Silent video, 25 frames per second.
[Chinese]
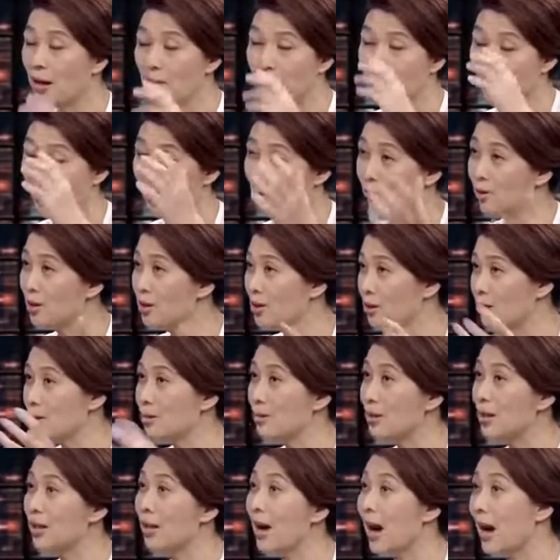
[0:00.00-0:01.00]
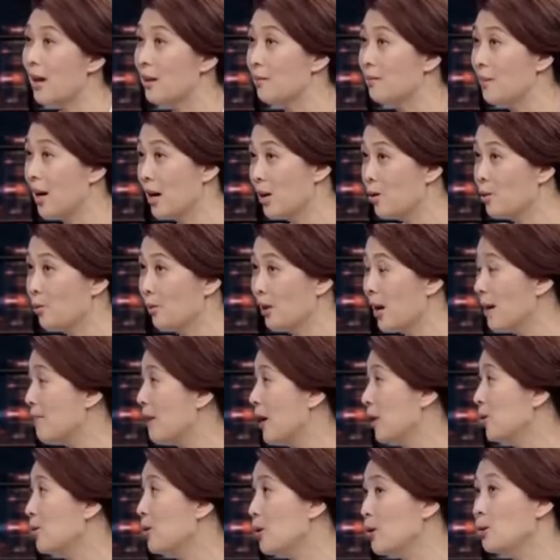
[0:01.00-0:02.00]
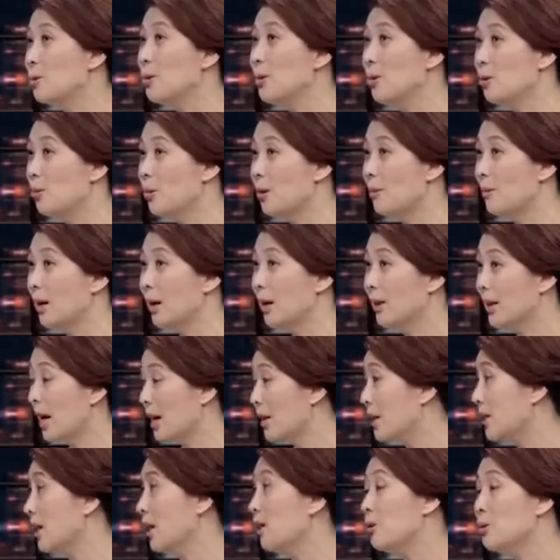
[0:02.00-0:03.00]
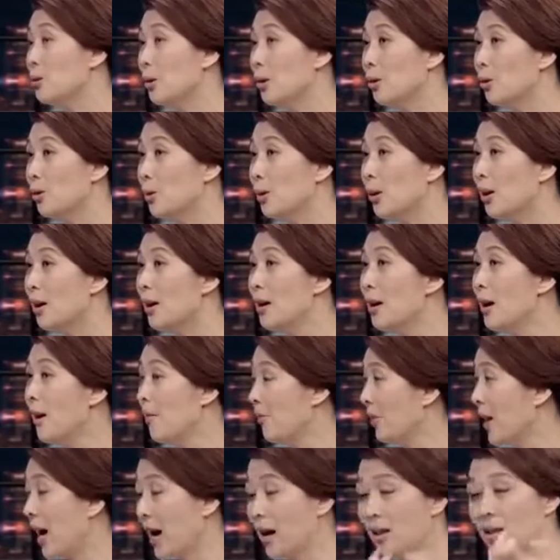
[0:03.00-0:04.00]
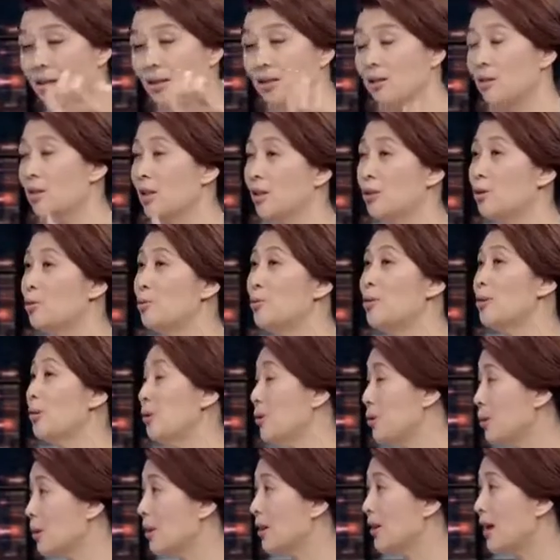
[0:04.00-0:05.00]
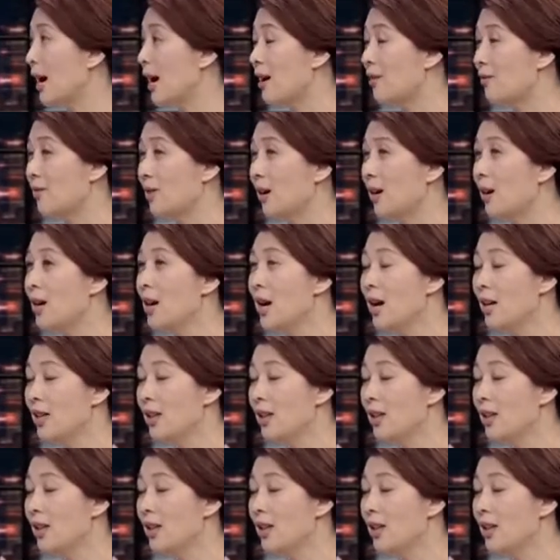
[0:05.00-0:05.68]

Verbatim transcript: 美国是最大的买主，他买东西最多嘛，他钱最多，他的那个出手最大方。